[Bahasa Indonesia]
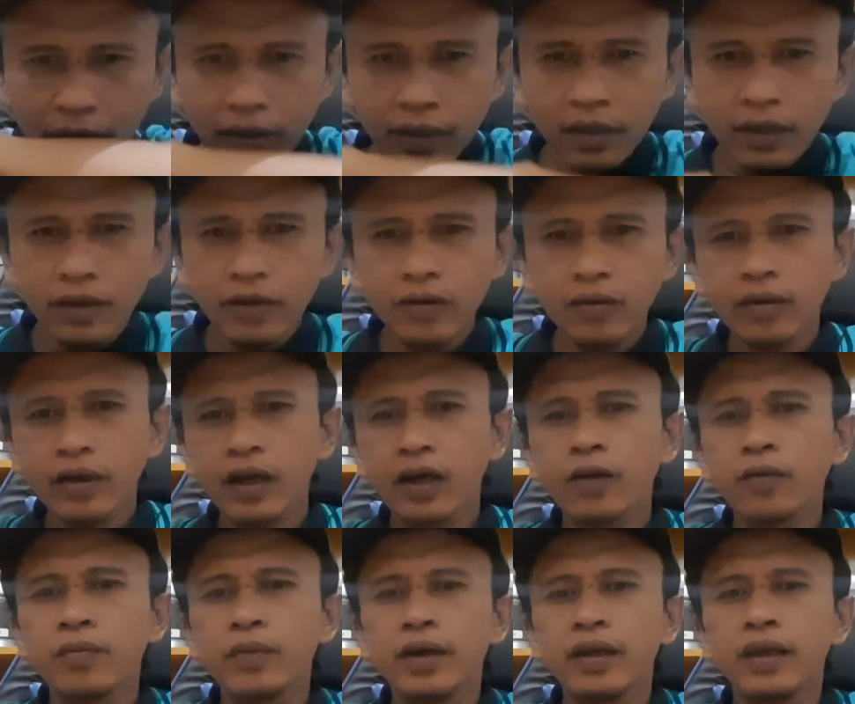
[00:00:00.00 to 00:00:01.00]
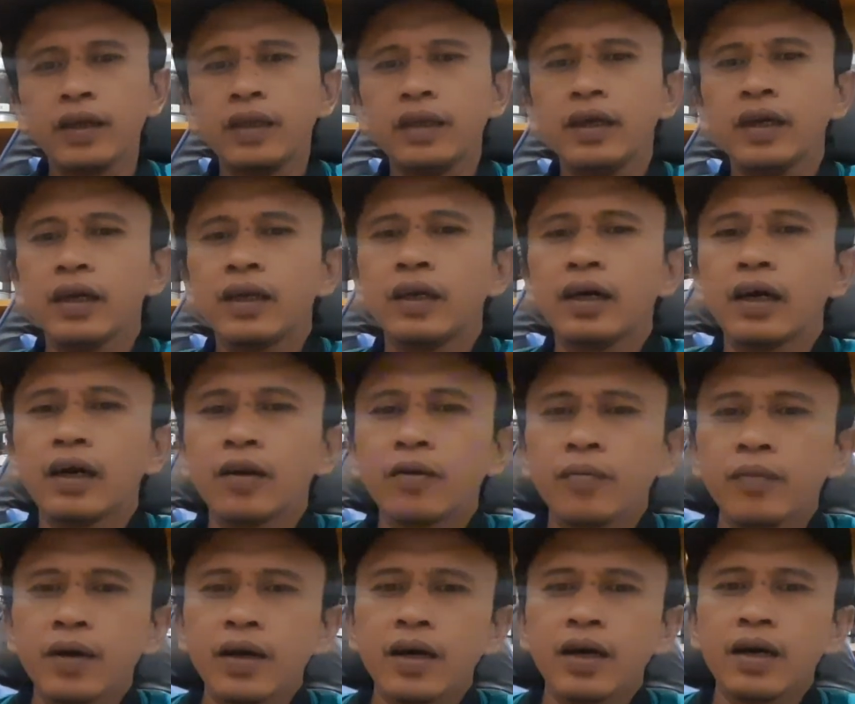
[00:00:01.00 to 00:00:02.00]
ini untuk aromanya ini ada
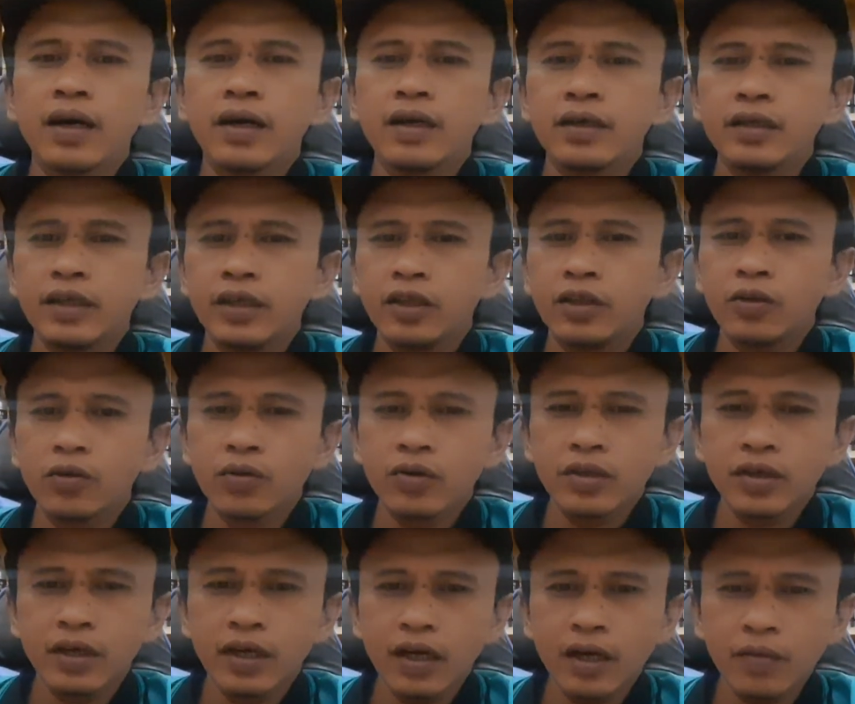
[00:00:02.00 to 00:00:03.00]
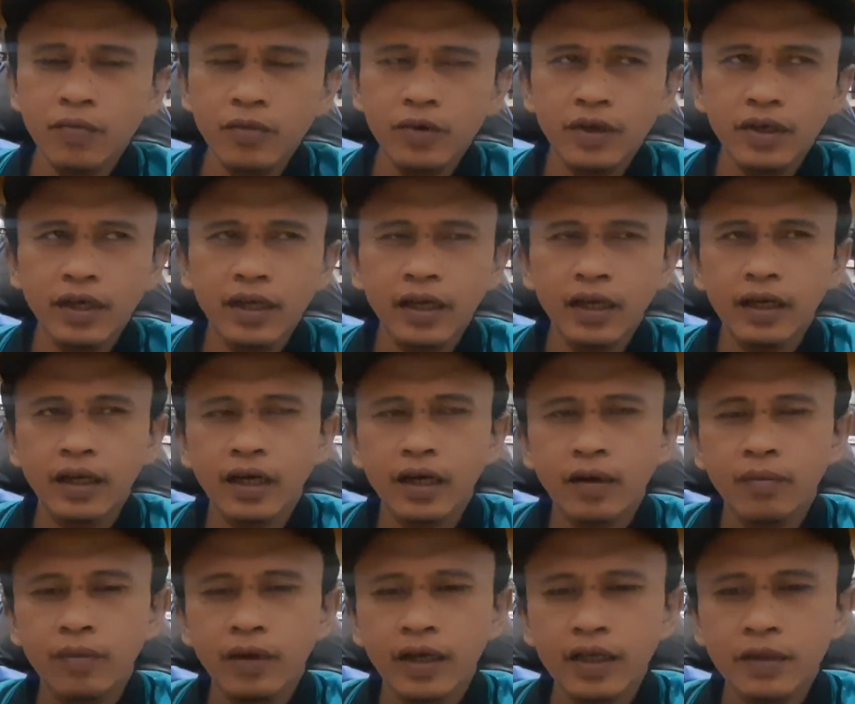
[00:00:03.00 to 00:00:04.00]
aroma citrusnya kemudian ada
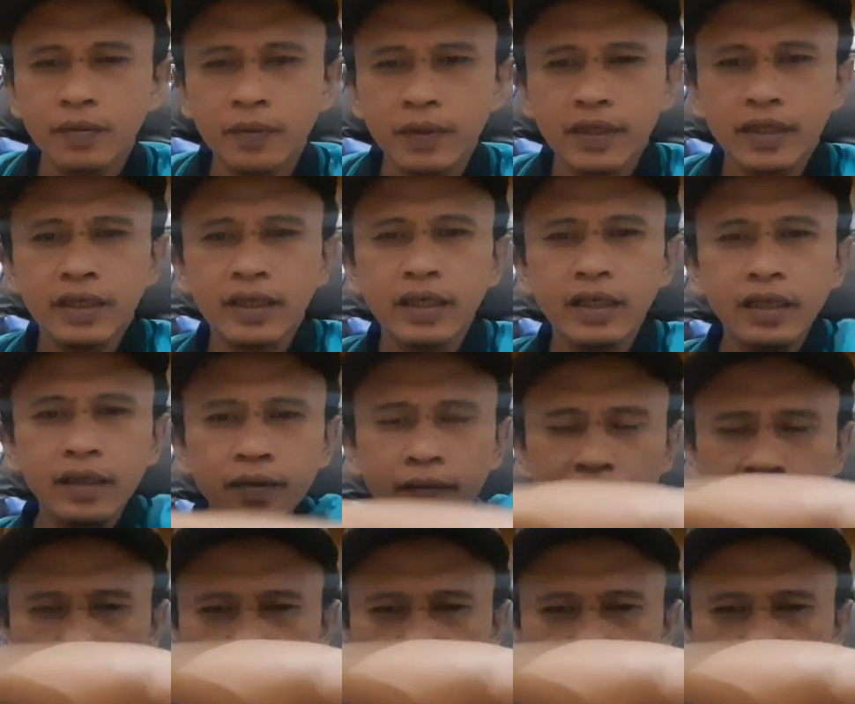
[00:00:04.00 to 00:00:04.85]
aroma spicy